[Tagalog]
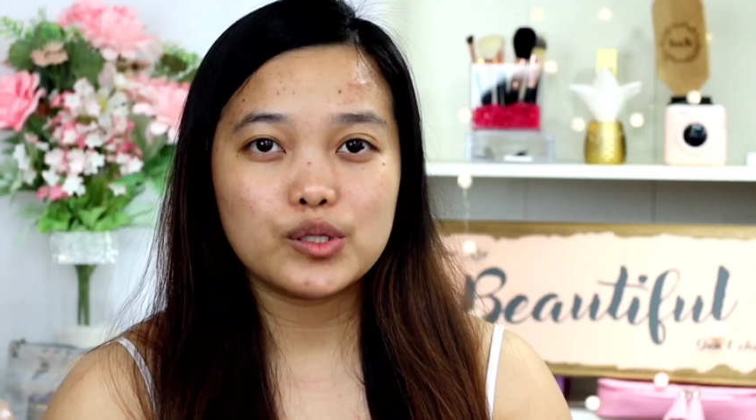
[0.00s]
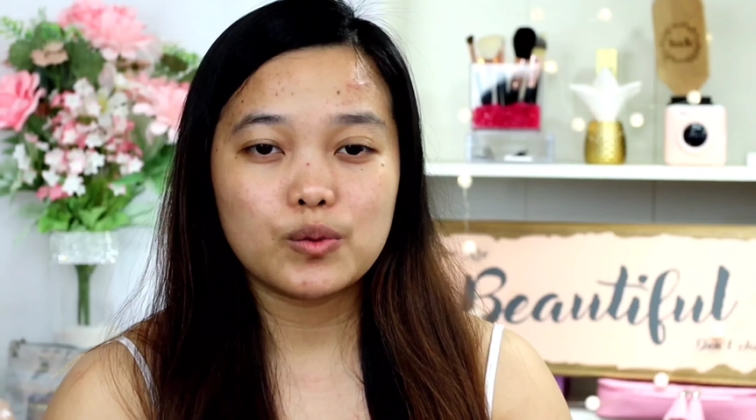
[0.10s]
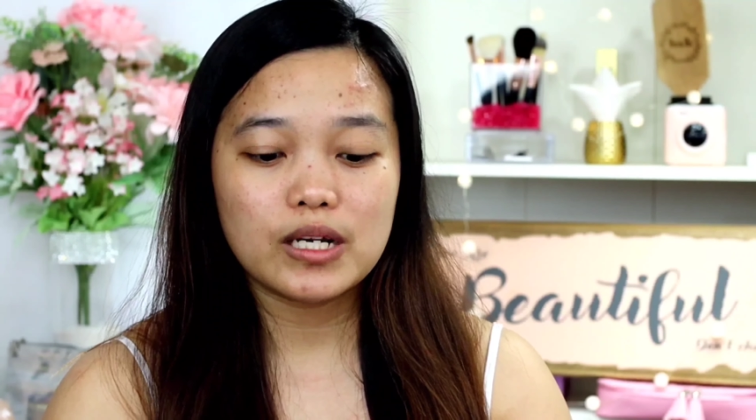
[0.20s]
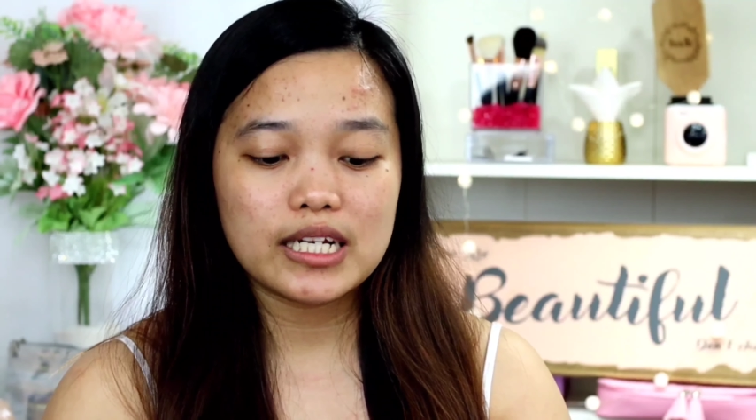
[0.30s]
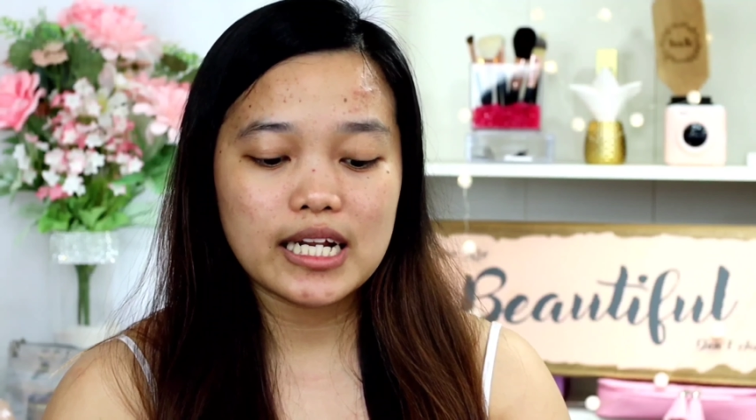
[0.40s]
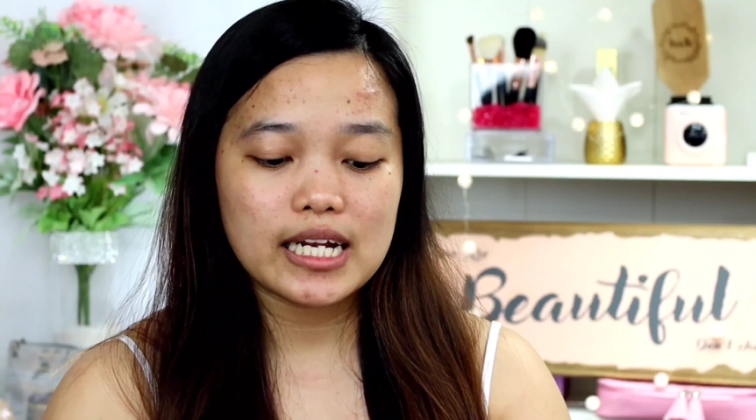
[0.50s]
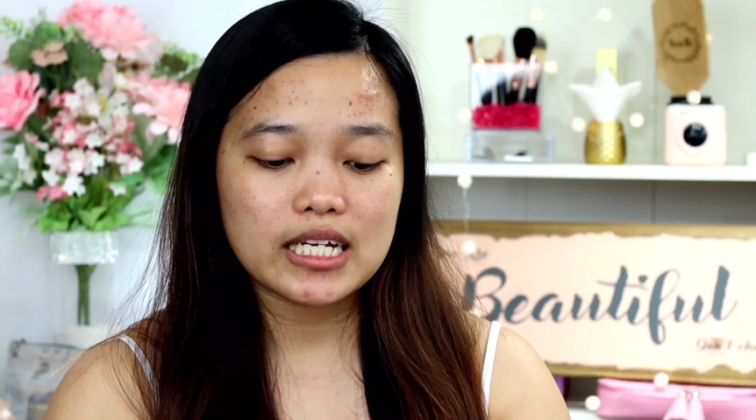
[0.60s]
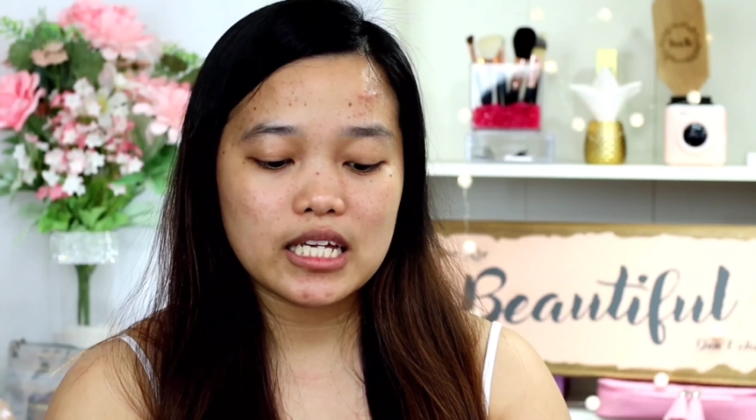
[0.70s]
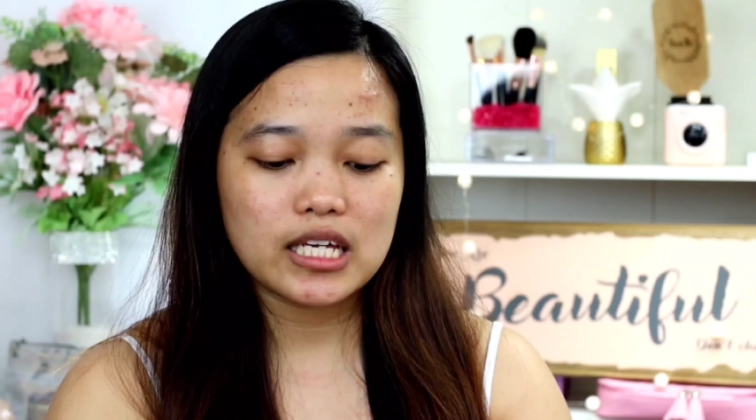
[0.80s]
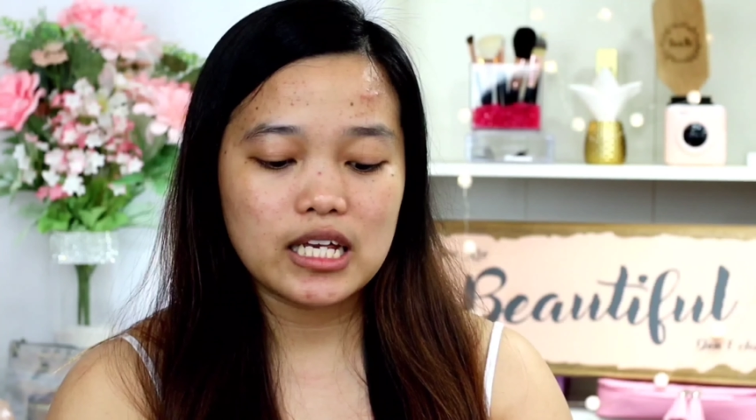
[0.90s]
usually na
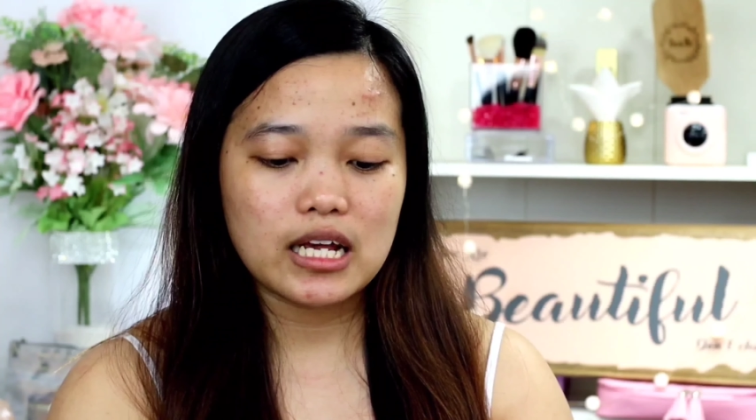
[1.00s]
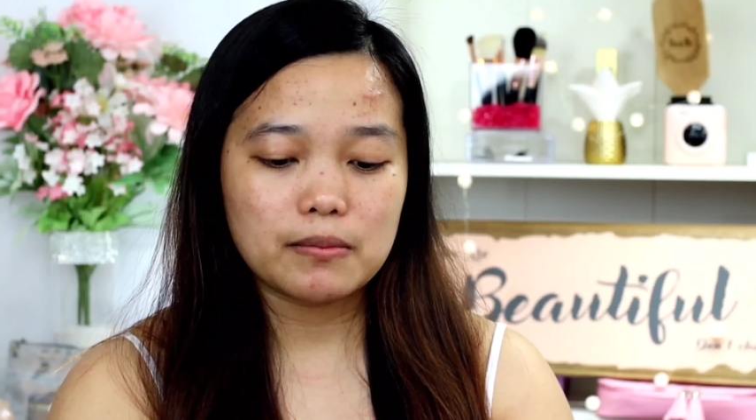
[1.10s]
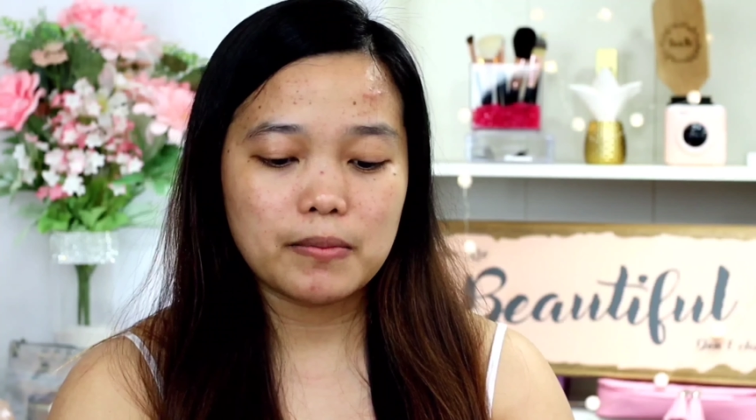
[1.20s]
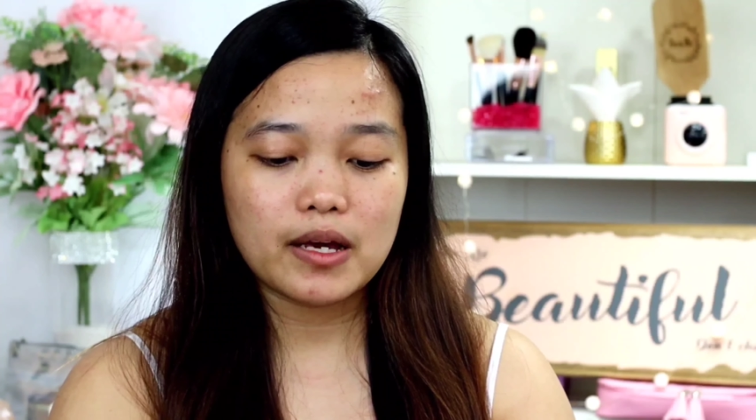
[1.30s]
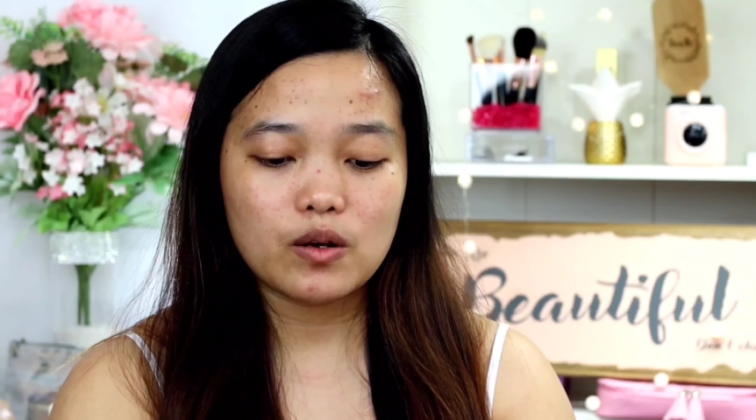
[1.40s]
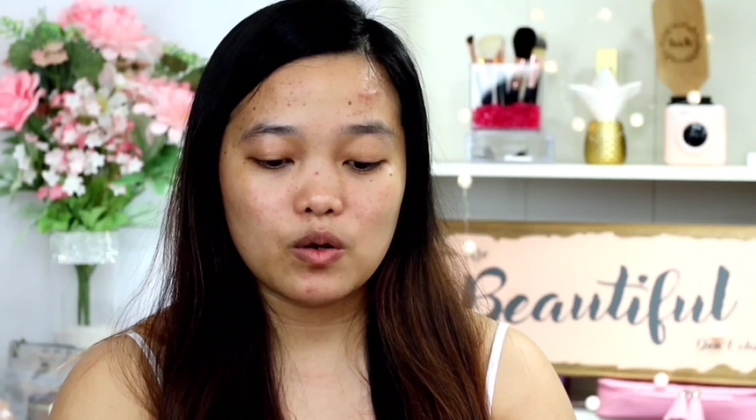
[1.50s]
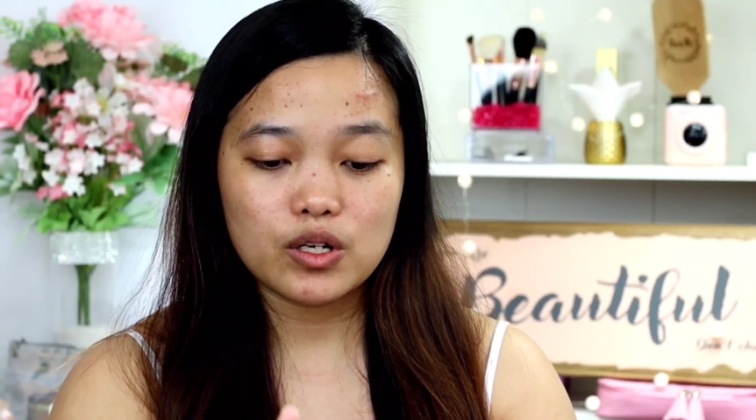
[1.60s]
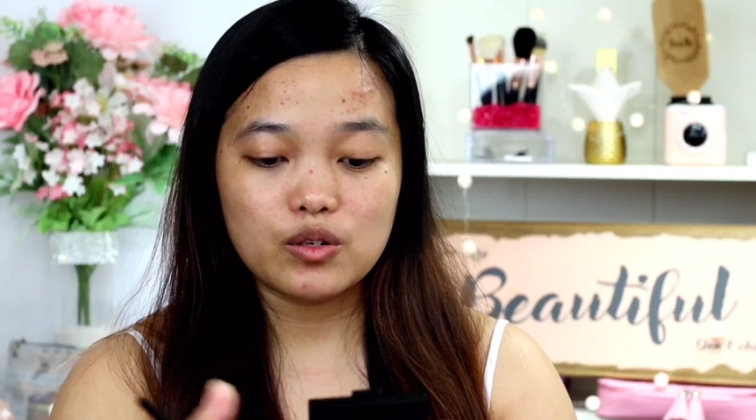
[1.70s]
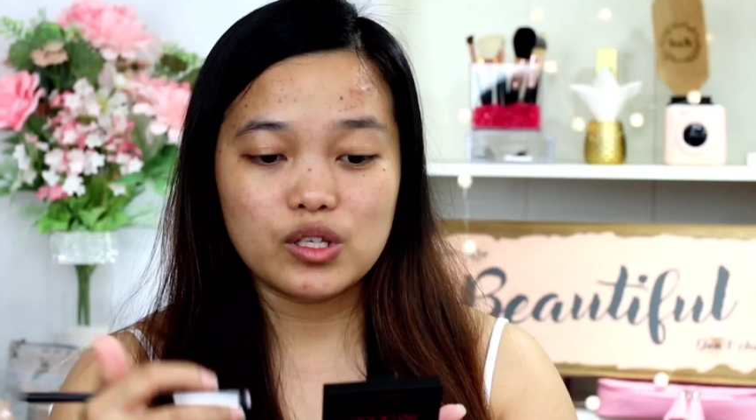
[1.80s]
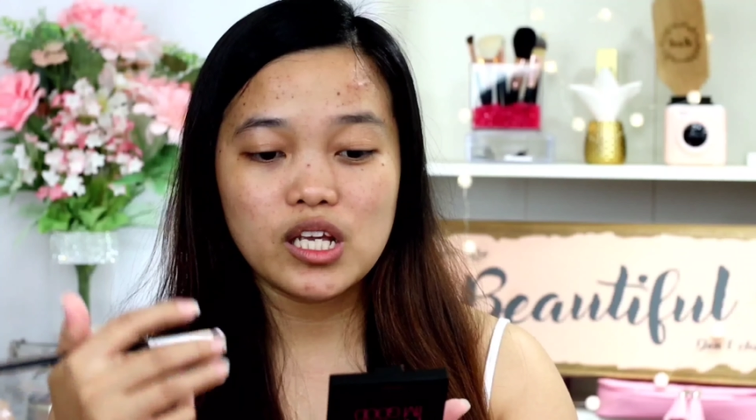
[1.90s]
nagkikilay.
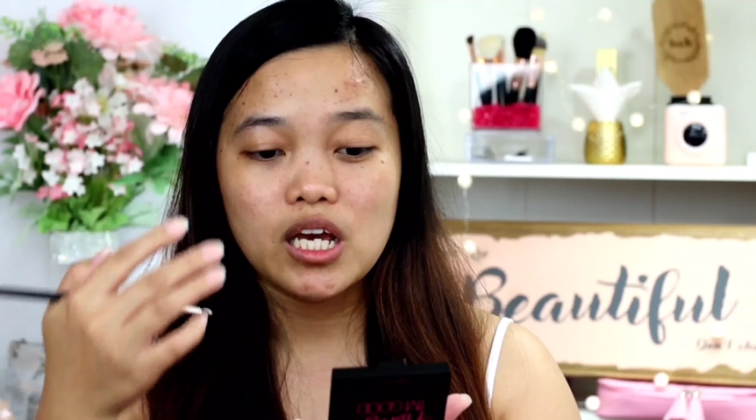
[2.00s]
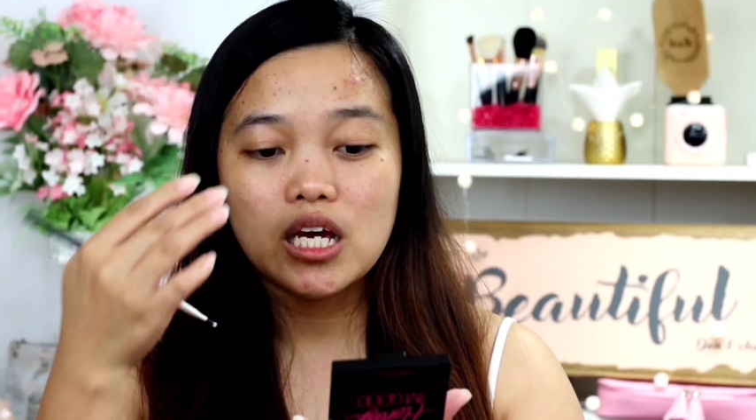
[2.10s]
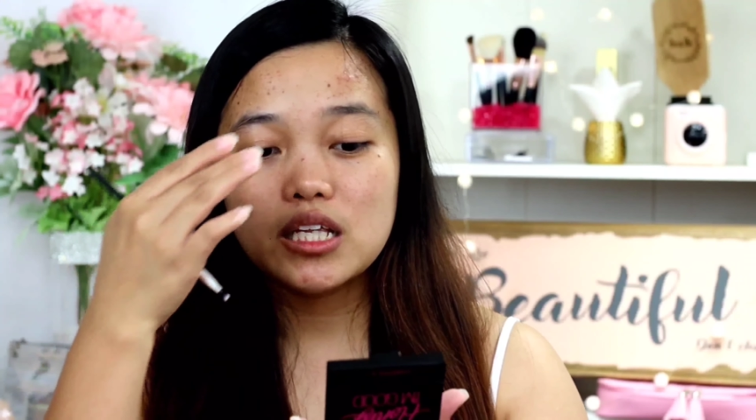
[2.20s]
Pero, yun.